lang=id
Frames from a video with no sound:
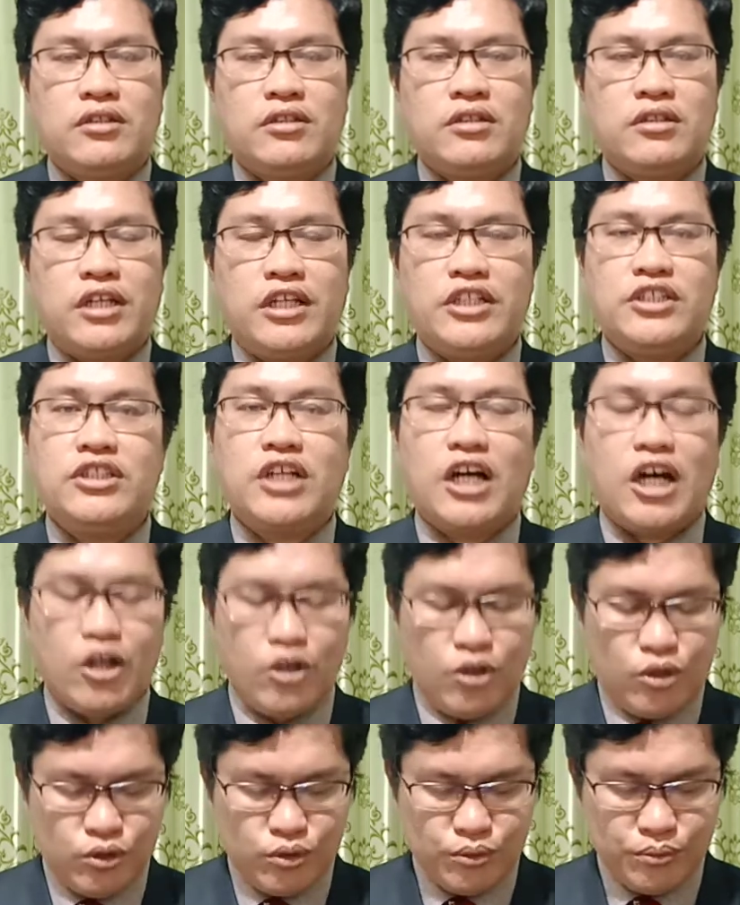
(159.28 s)
nai
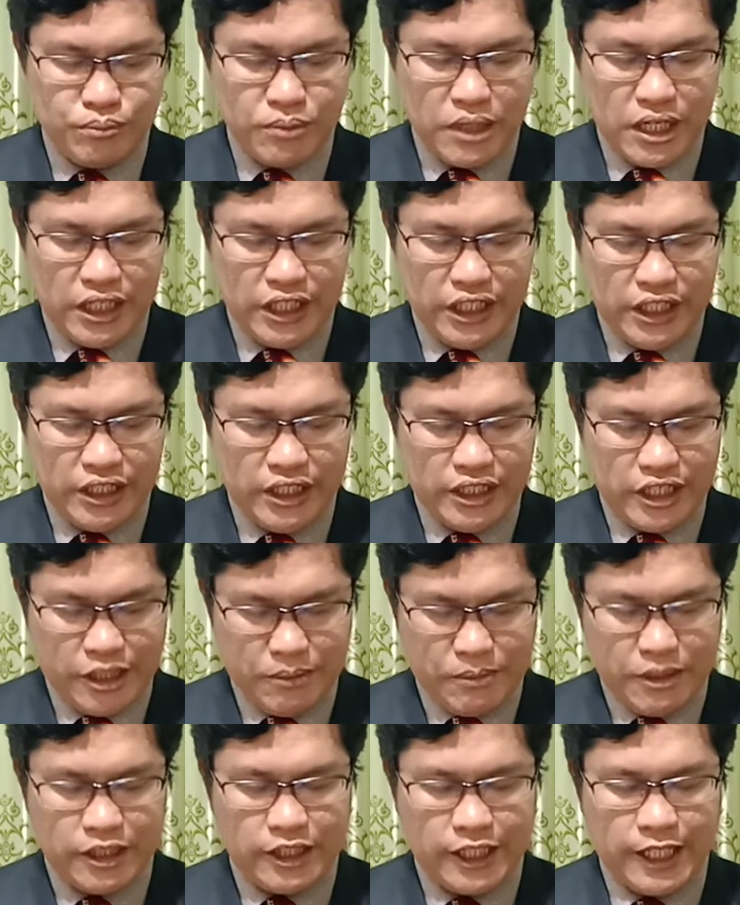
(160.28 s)
ijalo humbani nai
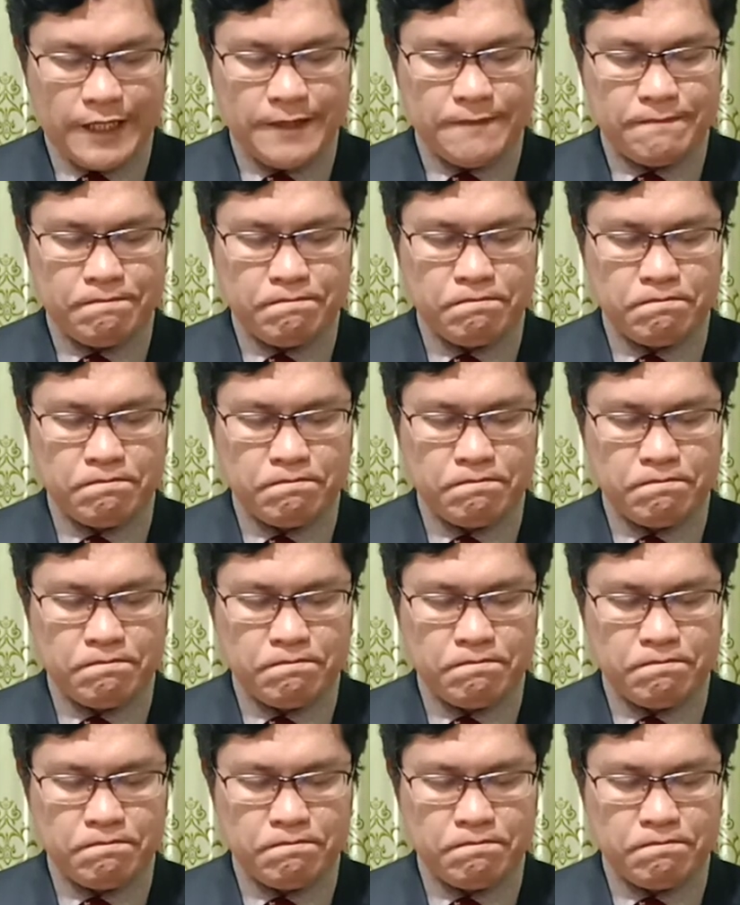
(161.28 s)
bata